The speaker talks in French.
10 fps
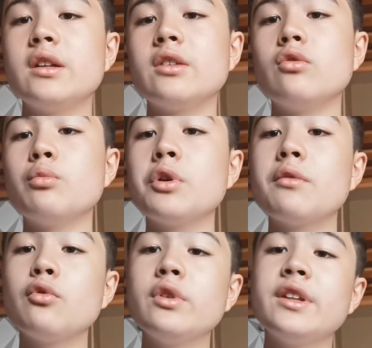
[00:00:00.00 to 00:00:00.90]
Sinon, moi,
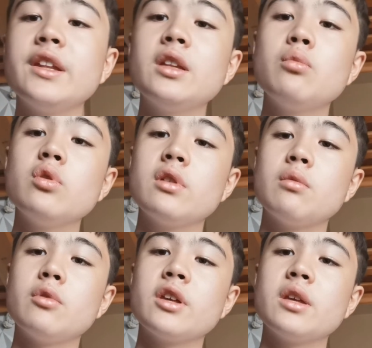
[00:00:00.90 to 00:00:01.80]
je vous dis, c'était Boys The
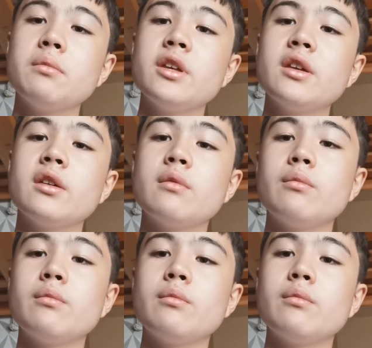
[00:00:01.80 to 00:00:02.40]
Boy Gaming,